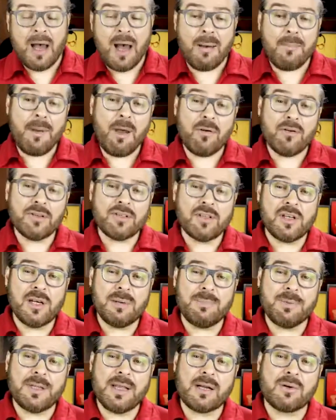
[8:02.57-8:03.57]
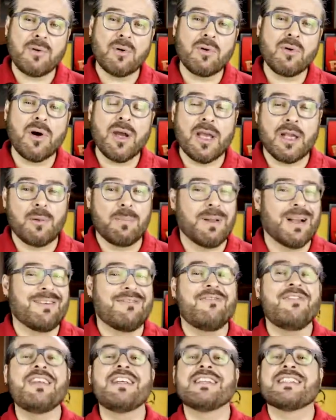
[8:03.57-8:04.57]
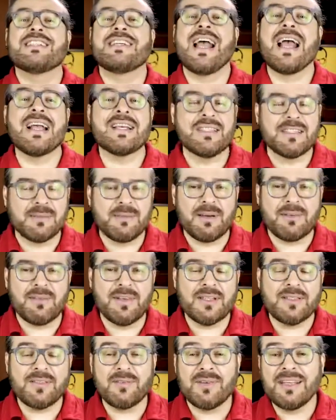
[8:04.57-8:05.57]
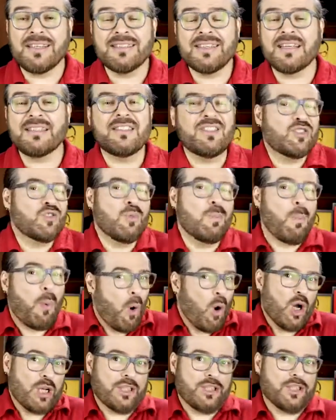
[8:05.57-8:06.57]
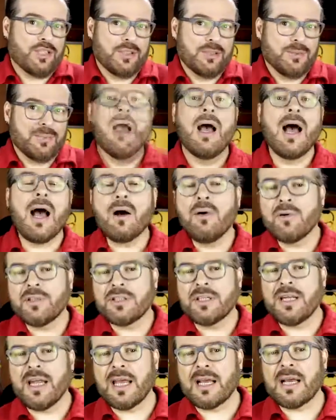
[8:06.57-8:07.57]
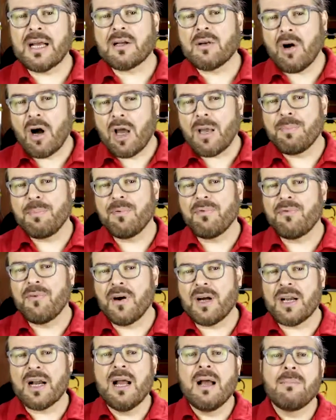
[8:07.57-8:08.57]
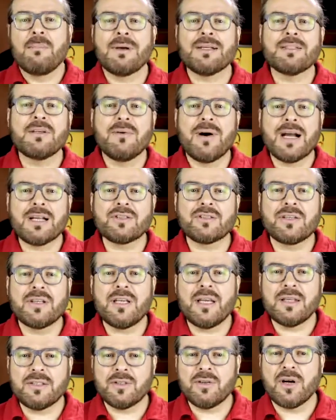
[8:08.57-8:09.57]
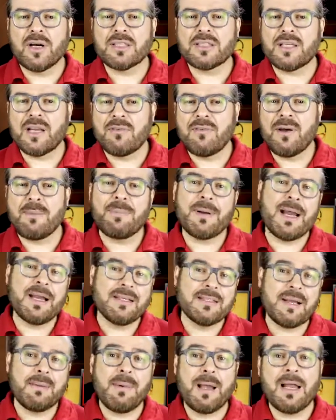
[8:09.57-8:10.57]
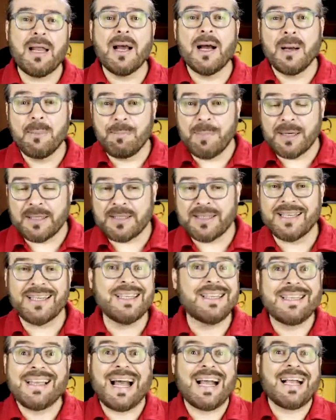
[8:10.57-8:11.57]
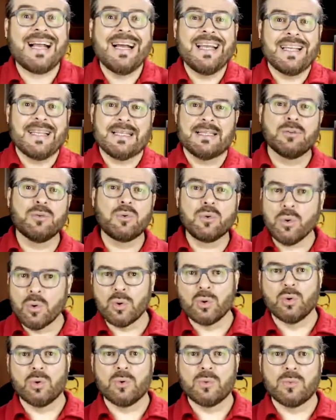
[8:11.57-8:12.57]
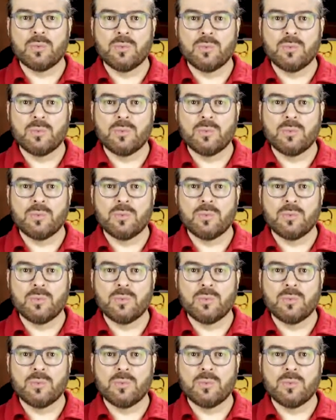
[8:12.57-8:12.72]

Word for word: A Mary Streep está concorrendo pela vigésima vez e eu nem sei se isso pode. A Negra corre por fora, mas eu acho que esse Oscar vai para Isabelle Huppert que tá ganhando tudo.